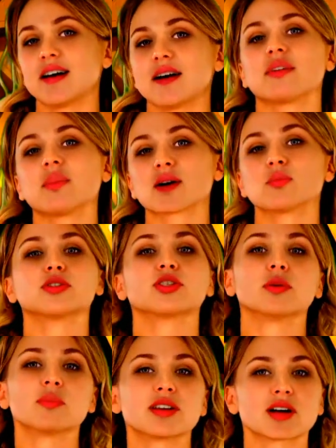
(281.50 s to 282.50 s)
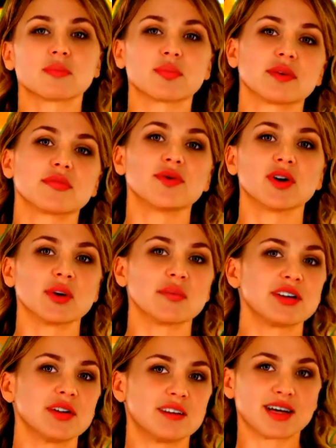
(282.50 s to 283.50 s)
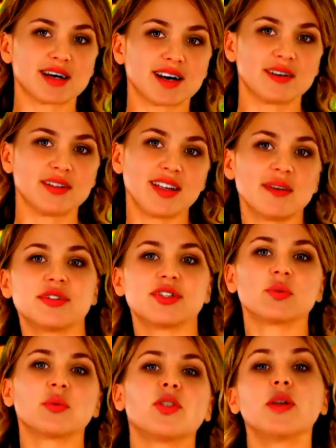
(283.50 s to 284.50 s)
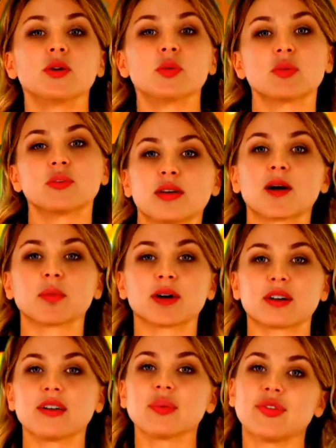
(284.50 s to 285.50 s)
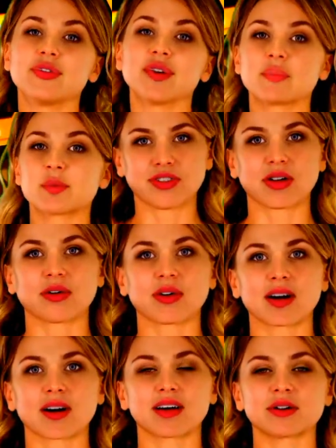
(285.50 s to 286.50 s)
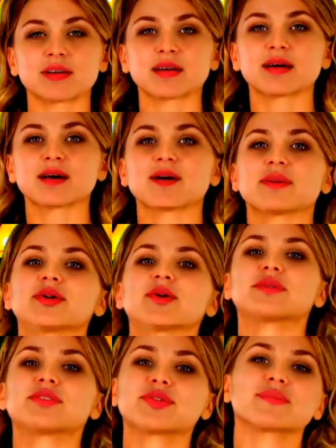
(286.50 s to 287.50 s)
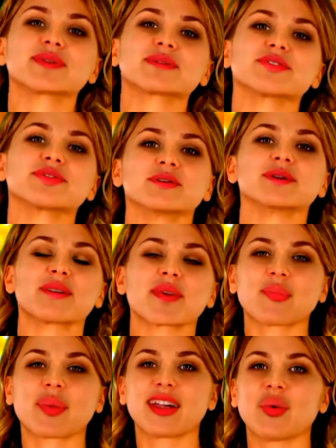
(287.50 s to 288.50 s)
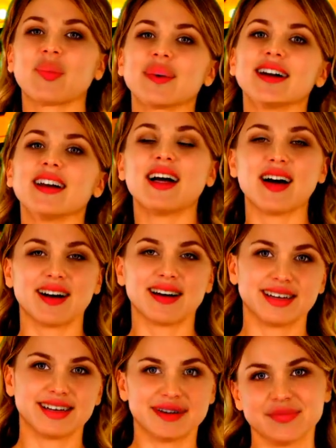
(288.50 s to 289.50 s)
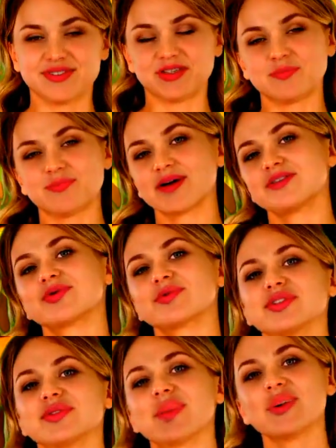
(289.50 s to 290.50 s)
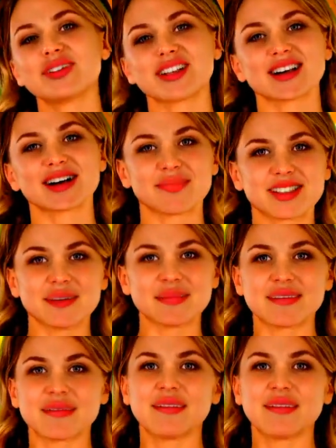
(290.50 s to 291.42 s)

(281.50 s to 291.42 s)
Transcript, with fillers: अब माँ मुझे भी अब पर फ़ख्र है अगर आप सोच रही हूँ कि हमारा दूसरा बच्चा कहाँ है अभी हडसन दरअसल अपनी वीडियो बना रहा है लेकिन इसके पास कुछ बहुत अहम था